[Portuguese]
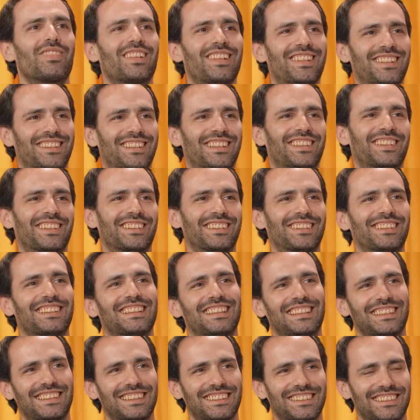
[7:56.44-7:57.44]
O Porto
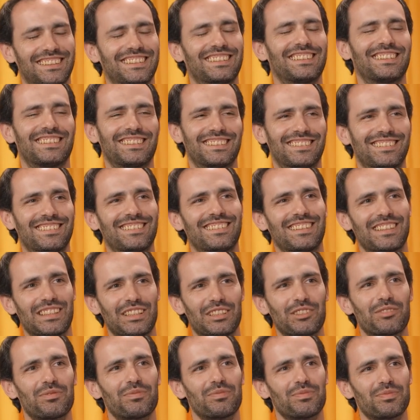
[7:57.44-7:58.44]
é a cidade que, se
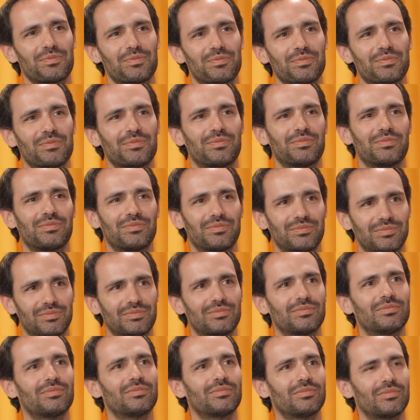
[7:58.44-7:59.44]
quiseres saber
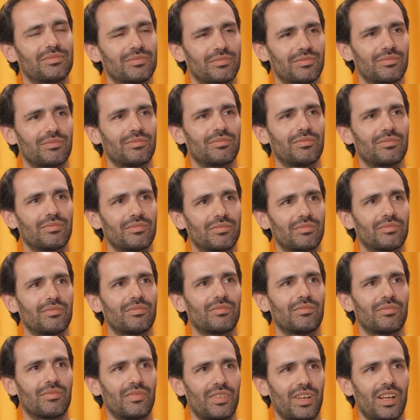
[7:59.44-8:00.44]
algo sobre redes mesh,
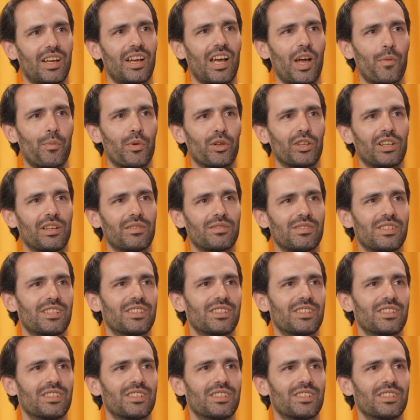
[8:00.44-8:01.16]
uh, é para onde deves